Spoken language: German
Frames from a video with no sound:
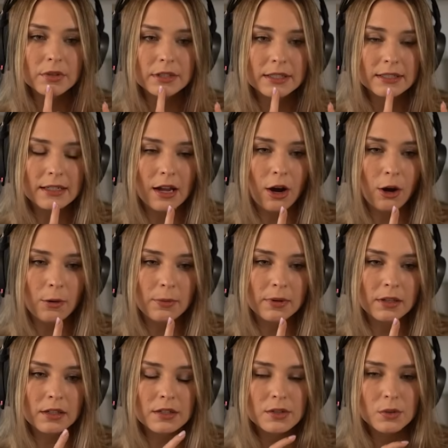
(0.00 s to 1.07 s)
Und ich
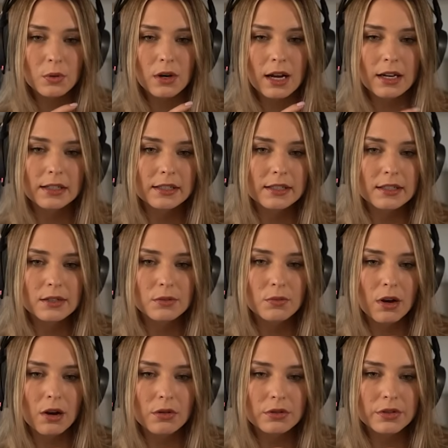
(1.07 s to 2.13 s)
glaube, so kann ich jetzt
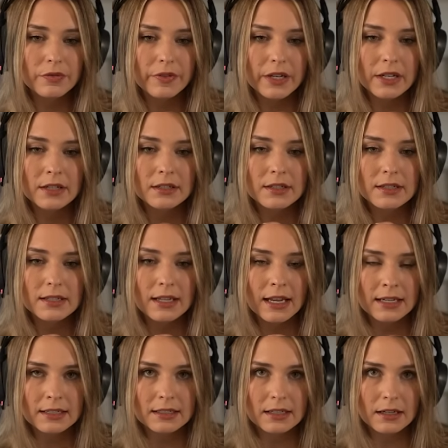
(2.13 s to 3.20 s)
nur auswählen, dass
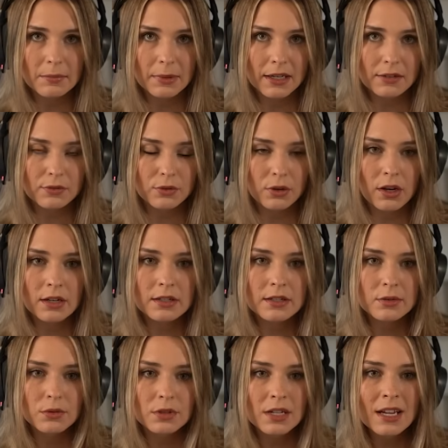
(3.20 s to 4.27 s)
Annie der Bergführer
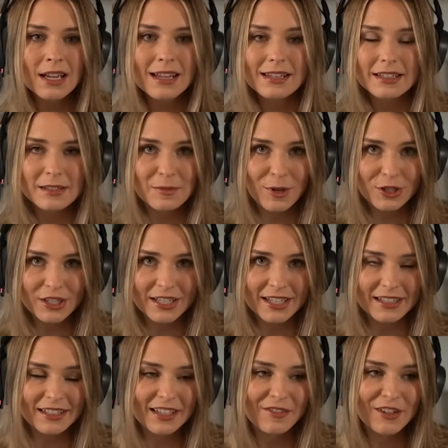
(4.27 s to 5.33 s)
ist. Und das möchte ich
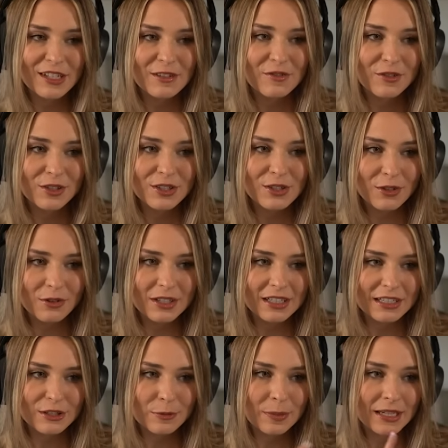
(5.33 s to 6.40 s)
halt nicht, weil es für die Story
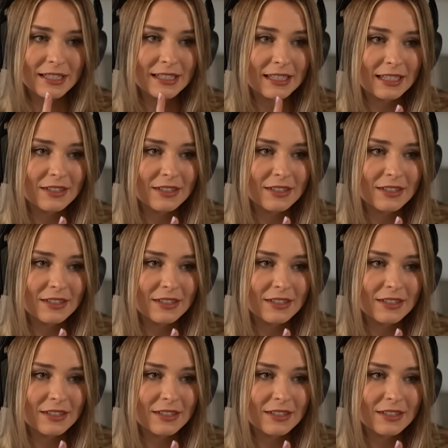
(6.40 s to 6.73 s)
nicht so passt.